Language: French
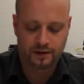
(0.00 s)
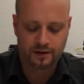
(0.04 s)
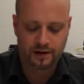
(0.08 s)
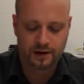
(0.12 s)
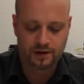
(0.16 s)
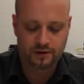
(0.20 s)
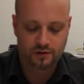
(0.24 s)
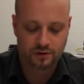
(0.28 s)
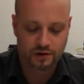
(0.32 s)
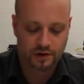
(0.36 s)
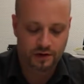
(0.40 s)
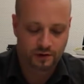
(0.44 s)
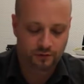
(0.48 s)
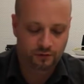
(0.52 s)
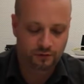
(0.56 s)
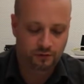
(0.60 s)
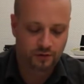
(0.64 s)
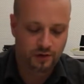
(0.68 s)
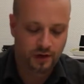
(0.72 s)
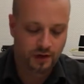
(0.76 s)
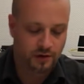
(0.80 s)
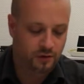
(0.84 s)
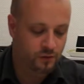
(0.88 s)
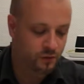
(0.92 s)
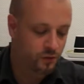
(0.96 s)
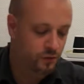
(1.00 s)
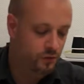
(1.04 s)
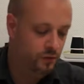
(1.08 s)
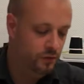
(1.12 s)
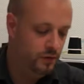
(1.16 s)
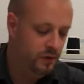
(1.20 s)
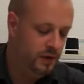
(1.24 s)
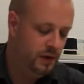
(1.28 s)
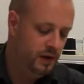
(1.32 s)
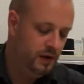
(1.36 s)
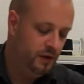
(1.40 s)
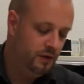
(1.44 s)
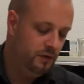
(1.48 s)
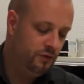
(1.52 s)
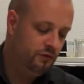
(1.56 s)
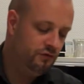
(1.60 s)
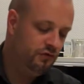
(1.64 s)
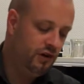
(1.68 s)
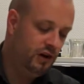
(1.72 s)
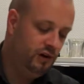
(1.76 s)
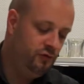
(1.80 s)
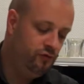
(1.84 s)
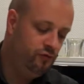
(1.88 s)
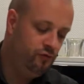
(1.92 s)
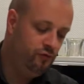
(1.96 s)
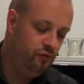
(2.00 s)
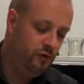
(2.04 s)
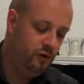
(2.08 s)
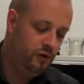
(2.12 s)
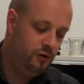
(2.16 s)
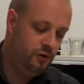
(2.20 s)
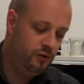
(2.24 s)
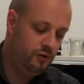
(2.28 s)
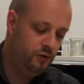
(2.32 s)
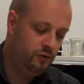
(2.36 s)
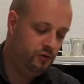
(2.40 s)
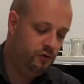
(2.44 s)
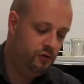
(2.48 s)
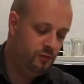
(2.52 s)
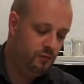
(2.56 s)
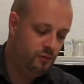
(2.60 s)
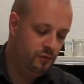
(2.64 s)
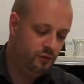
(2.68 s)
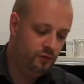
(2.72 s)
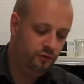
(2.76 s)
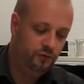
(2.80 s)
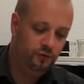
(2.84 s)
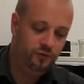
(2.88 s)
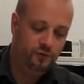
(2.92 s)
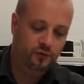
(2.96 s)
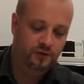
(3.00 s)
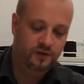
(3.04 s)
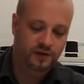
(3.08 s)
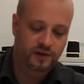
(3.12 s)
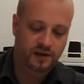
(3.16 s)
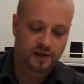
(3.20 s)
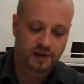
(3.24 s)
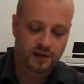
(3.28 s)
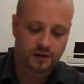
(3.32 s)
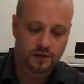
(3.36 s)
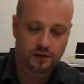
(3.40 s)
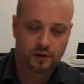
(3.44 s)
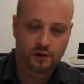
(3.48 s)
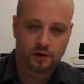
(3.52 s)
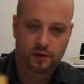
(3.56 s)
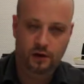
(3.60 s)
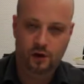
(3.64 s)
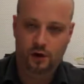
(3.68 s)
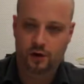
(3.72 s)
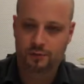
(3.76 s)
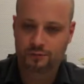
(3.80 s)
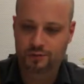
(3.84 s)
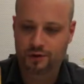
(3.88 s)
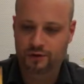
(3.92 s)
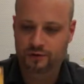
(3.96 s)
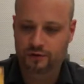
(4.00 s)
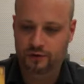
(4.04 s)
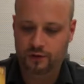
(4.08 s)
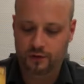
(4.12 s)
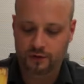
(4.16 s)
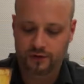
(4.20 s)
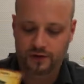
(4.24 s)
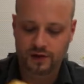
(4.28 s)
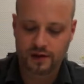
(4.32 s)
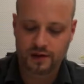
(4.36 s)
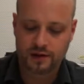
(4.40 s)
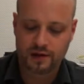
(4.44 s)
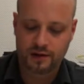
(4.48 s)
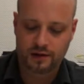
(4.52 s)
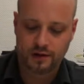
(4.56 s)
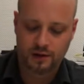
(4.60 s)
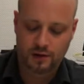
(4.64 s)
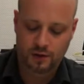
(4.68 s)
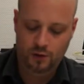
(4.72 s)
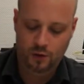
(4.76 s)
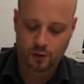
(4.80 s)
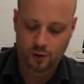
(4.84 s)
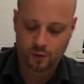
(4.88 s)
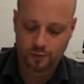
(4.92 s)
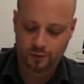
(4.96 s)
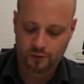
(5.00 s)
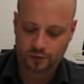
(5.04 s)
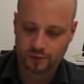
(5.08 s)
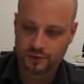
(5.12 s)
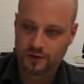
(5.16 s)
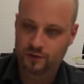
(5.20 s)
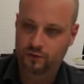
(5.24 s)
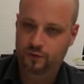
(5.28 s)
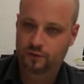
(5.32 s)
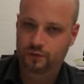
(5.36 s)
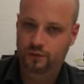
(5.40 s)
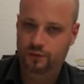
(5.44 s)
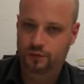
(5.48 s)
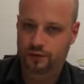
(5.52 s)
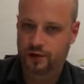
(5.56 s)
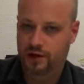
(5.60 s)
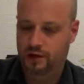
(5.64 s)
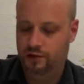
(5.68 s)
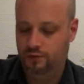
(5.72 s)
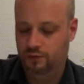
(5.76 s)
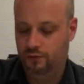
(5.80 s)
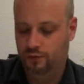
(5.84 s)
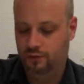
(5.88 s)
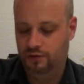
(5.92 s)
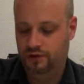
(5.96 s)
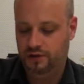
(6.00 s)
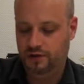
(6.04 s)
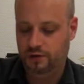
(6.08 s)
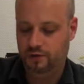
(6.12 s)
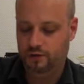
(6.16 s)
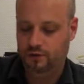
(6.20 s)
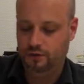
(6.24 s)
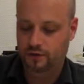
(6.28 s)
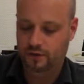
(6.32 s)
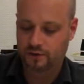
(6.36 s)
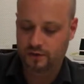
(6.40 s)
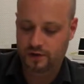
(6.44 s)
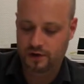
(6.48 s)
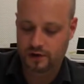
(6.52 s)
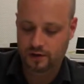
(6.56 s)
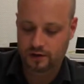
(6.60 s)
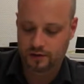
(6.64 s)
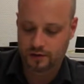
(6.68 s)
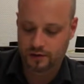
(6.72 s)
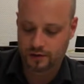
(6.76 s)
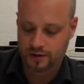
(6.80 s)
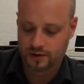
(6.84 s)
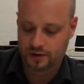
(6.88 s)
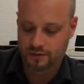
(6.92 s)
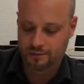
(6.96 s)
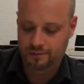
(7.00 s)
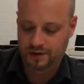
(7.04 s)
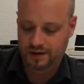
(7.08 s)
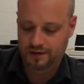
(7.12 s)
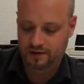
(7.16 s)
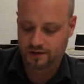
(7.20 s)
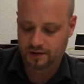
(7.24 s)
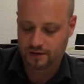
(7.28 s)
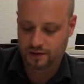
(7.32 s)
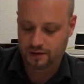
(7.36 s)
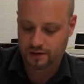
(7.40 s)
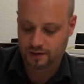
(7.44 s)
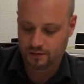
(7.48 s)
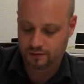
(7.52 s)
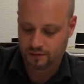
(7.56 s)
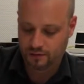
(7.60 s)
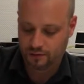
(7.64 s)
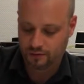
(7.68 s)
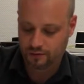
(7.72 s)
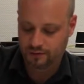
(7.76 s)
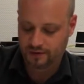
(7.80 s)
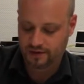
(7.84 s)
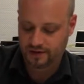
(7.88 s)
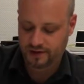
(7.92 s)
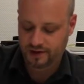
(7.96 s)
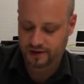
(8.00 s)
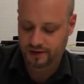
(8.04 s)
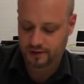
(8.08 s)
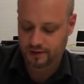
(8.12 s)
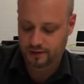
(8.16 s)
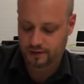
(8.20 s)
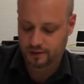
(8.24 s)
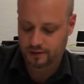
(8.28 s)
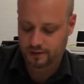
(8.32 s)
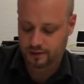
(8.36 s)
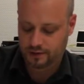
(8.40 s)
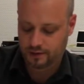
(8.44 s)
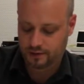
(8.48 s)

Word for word: la colère du dragon. Chaque joueur commence côté en bonne santé. Au premier souffle dragon qui recevra, passera en côté,